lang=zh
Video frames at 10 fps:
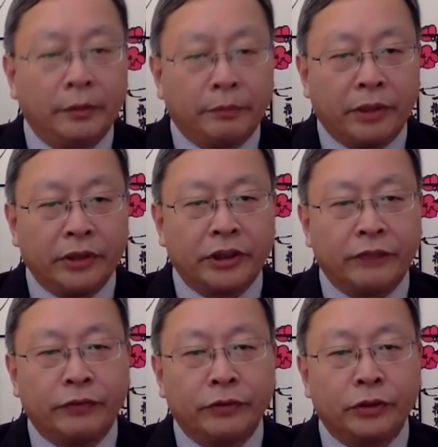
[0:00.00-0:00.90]
彭斯
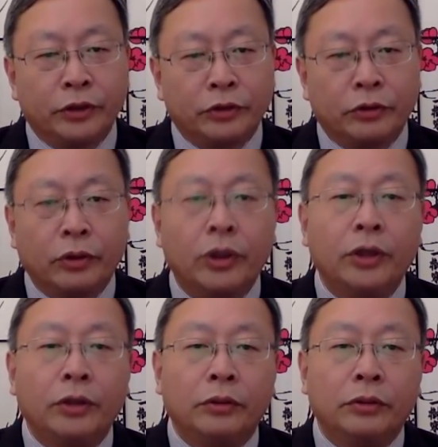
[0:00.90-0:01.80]
副总统说，
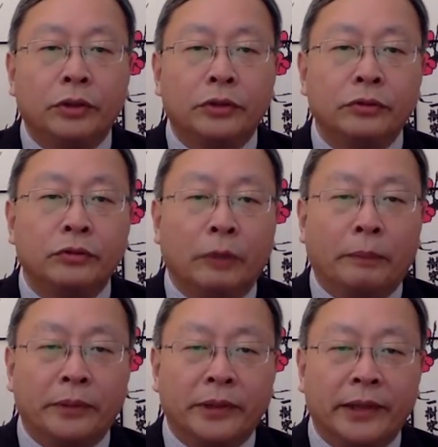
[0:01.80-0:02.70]
如果中国
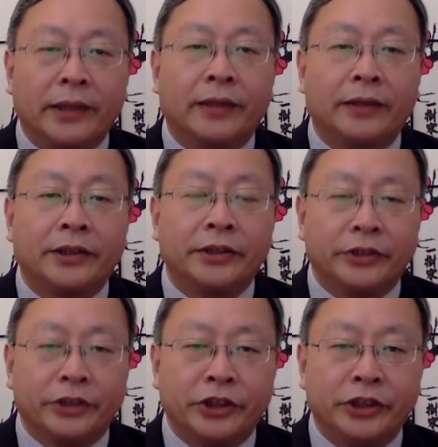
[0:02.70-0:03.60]
不对它的政
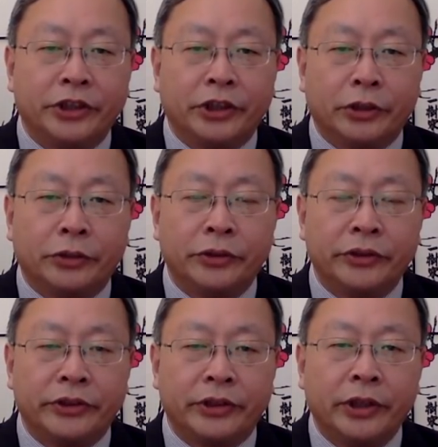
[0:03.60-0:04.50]
治、经济和军
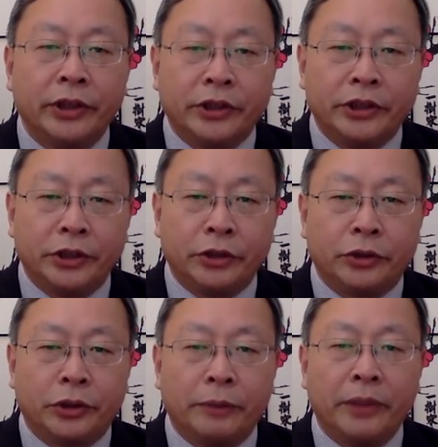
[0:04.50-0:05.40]
事进行
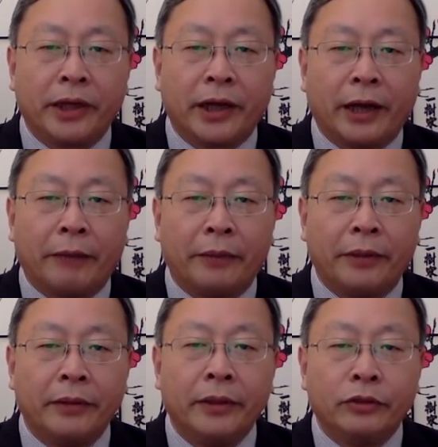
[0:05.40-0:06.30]
全面改
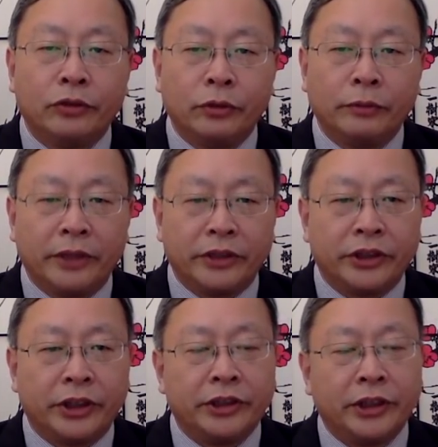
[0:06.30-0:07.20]
变，中美之
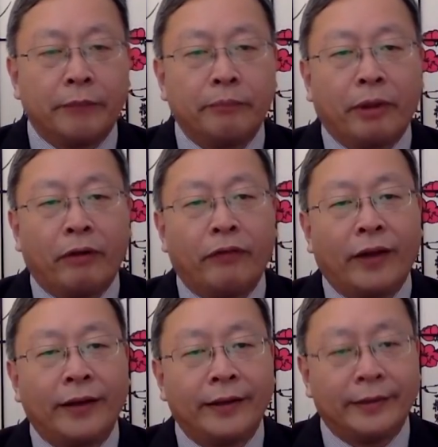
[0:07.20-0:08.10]
间将爆
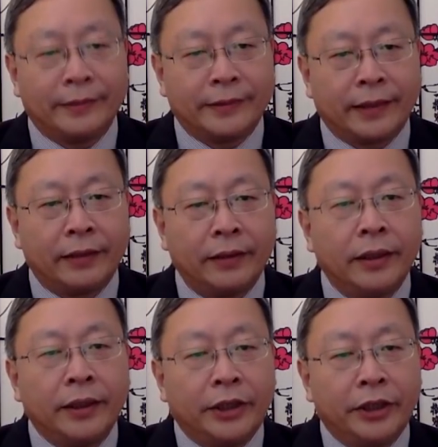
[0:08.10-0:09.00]
发冷战。
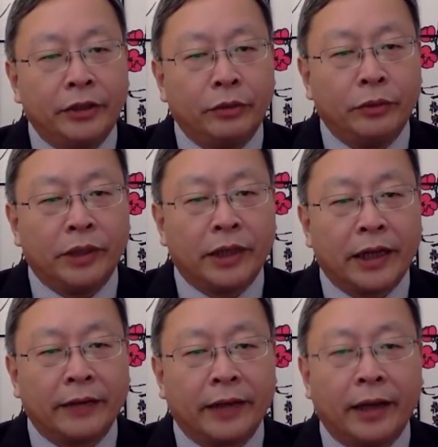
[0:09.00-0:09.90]
您如何
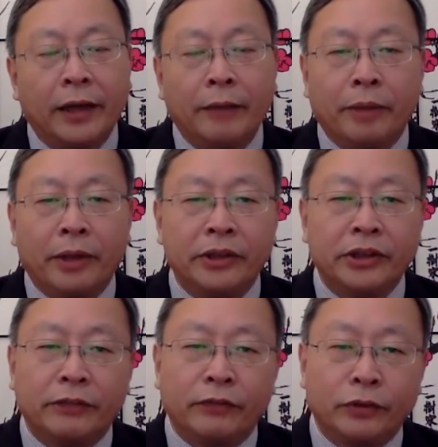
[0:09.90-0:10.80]
看待？彭
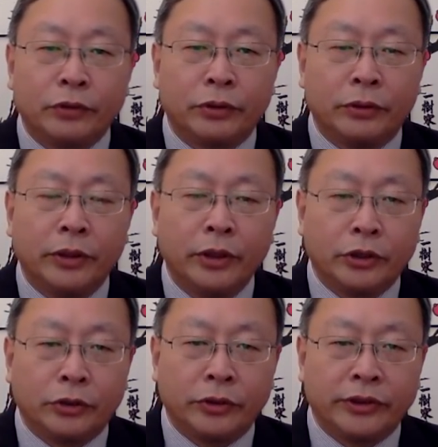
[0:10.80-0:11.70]
斯副总统
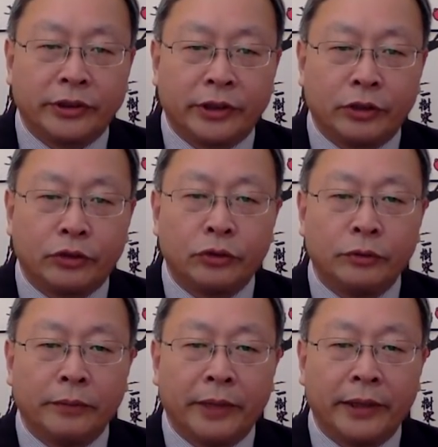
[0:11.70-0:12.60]
所指的
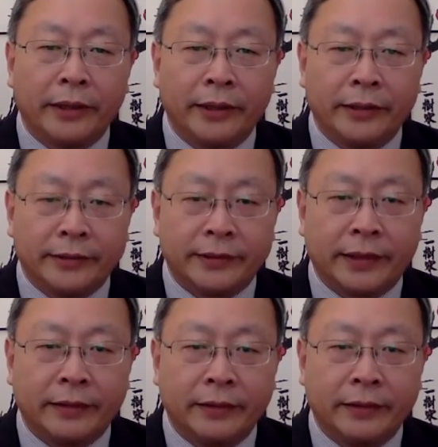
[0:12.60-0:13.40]
中美冷战，